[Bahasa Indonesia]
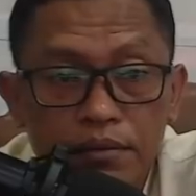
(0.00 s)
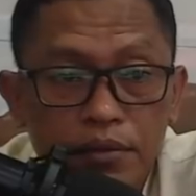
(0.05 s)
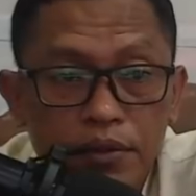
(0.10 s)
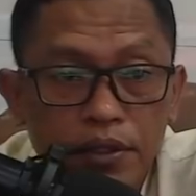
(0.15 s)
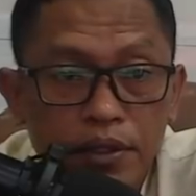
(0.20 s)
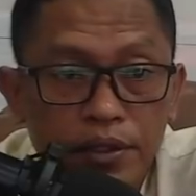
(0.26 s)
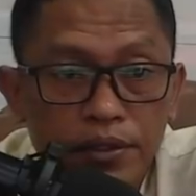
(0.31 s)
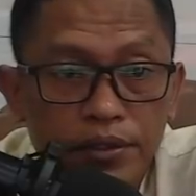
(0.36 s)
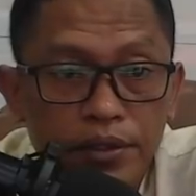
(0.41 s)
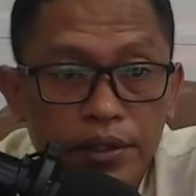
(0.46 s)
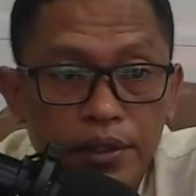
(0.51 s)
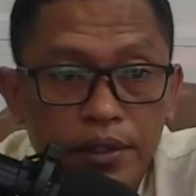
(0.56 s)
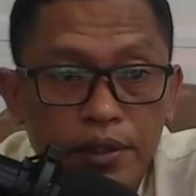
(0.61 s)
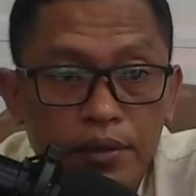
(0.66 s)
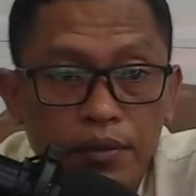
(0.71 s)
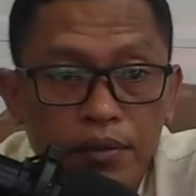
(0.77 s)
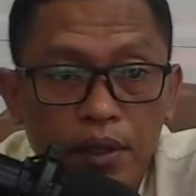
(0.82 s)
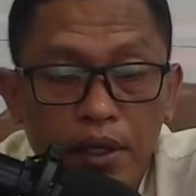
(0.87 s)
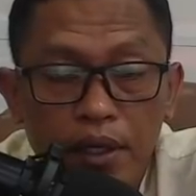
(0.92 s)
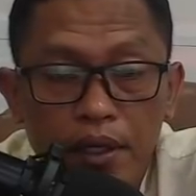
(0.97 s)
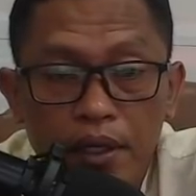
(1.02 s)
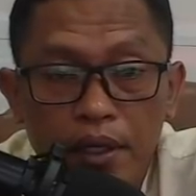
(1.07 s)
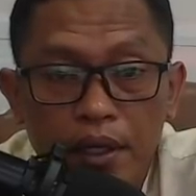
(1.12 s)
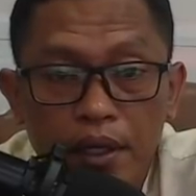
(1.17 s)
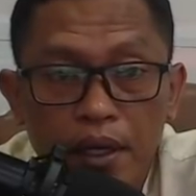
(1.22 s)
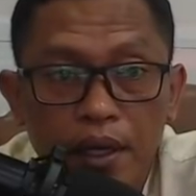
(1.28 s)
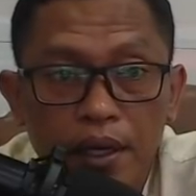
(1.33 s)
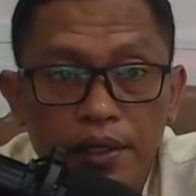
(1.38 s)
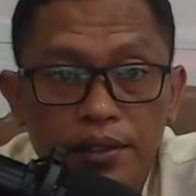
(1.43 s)
tidak sedikit warga
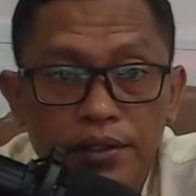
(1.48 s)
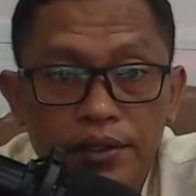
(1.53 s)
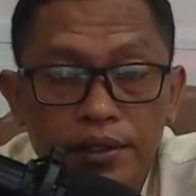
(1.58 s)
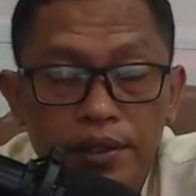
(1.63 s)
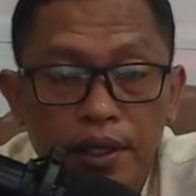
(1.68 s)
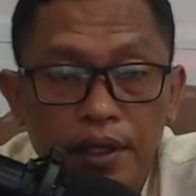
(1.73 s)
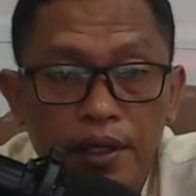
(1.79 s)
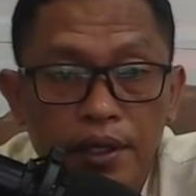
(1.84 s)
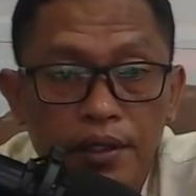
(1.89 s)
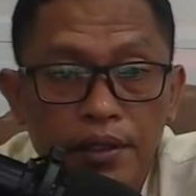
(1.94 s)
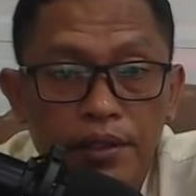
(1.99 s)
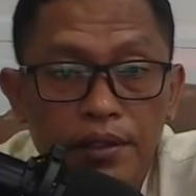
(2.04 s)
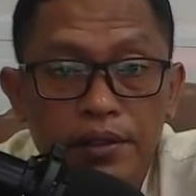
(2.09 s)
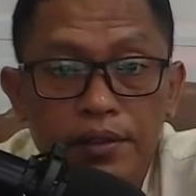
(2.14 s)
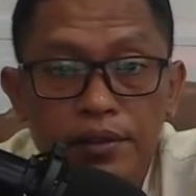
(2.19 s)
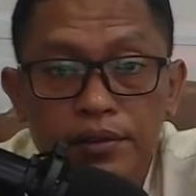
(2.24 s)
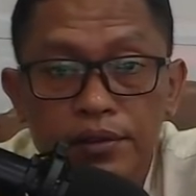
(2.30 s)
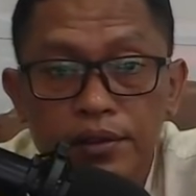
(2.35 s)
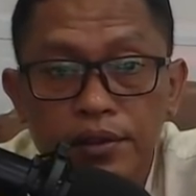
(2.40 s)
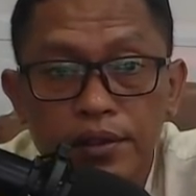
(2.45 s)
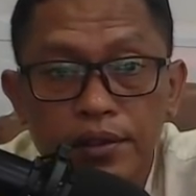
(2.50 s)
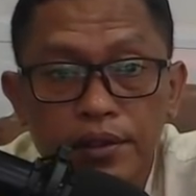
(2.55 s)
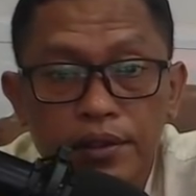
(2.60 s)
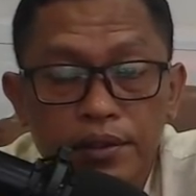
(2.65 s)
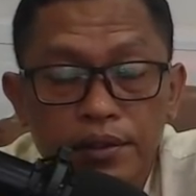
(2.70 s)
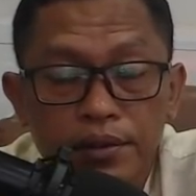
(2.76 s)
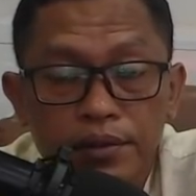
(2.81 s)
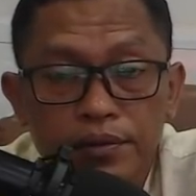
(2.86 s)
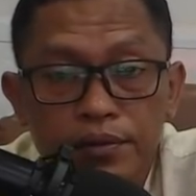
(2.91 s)
negara asing ada di
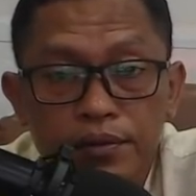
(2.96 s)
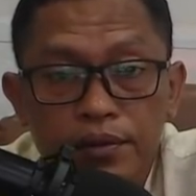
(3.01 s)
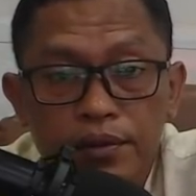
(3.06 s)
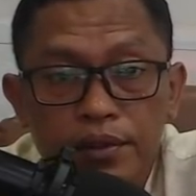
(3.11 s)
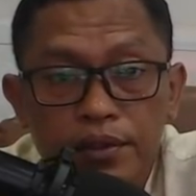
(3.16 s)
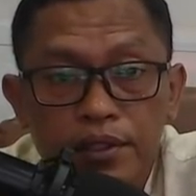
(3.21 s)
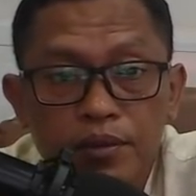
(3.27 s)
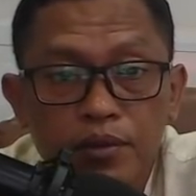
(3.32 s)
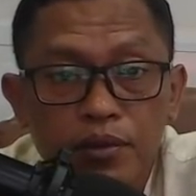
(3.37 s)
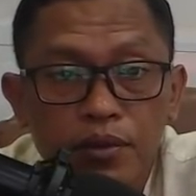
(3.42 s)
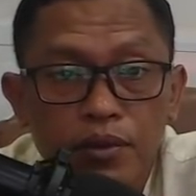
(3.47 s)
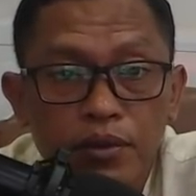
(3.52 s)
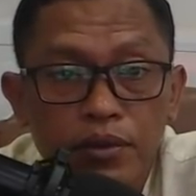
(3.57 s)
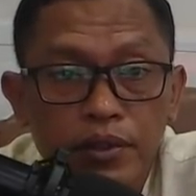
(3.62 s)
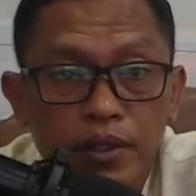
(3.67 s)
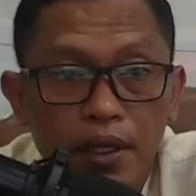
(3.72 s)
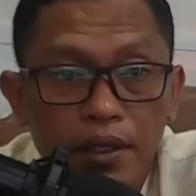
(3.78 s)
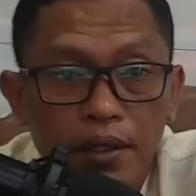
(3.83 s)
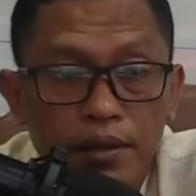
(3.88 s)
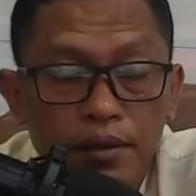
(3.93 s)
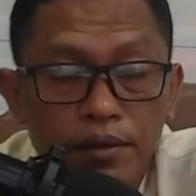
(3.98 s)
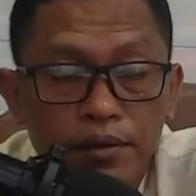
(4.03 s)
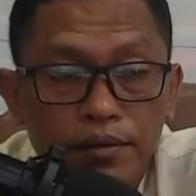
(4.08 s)
sini di ibu kota.